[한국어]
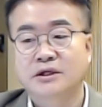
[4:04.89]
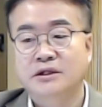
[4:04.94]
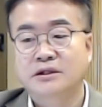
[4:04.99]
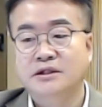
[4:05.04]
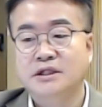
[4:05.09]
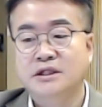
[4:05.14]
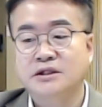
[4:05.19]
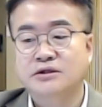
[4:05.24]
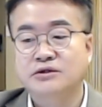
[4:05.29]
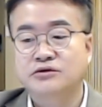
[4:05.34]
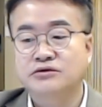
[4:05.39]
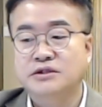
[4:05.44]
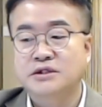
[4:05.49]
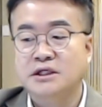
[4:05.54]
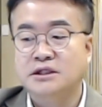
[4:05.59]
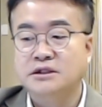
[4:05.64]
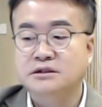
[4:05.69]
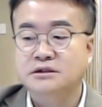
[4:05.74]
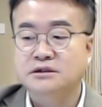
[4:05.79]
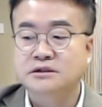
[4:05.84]
근데 이
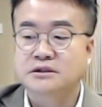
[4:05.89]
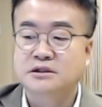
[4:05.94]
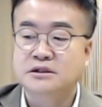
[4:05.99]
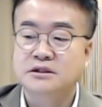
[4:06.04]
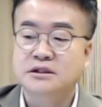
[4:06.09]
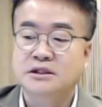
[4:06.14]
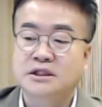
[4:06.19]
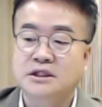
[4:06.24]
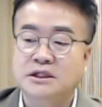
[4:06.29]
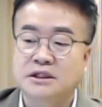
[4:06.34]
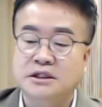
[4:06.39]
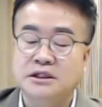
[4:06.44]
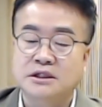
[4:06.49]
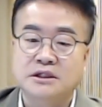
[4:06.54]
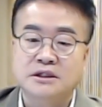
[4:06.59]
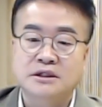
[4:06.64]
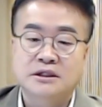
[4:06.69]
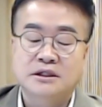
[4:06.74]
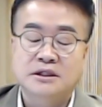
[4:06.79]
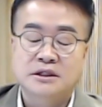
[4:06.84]
규제는 특히